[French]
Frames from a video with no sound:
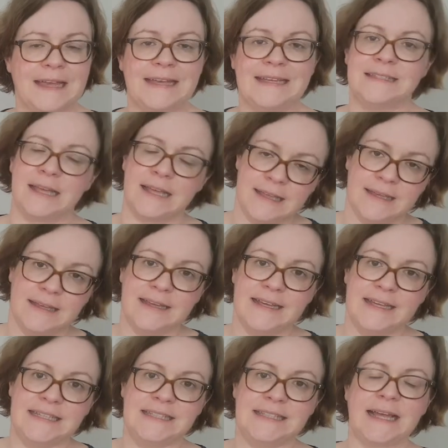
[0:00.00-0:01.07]
Et ça,
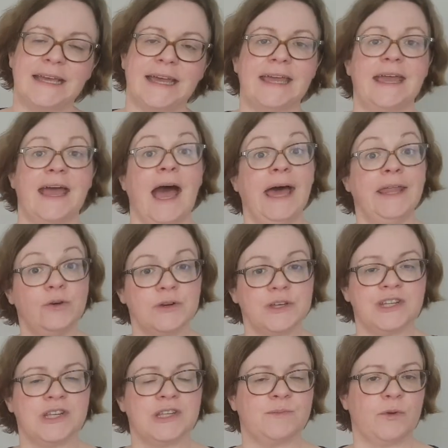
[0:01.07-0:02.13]
ça crée un
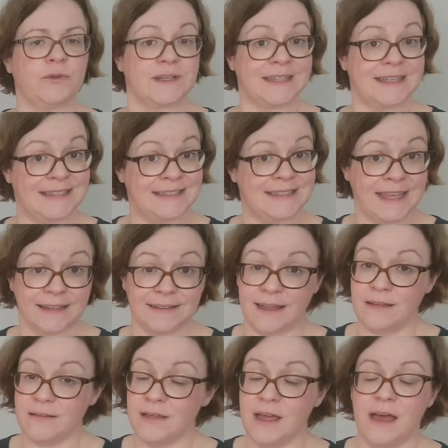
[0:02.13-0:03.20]
enrichissement qui est
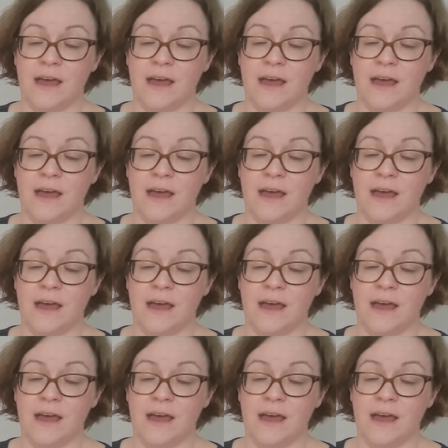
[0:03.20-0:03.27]
certain,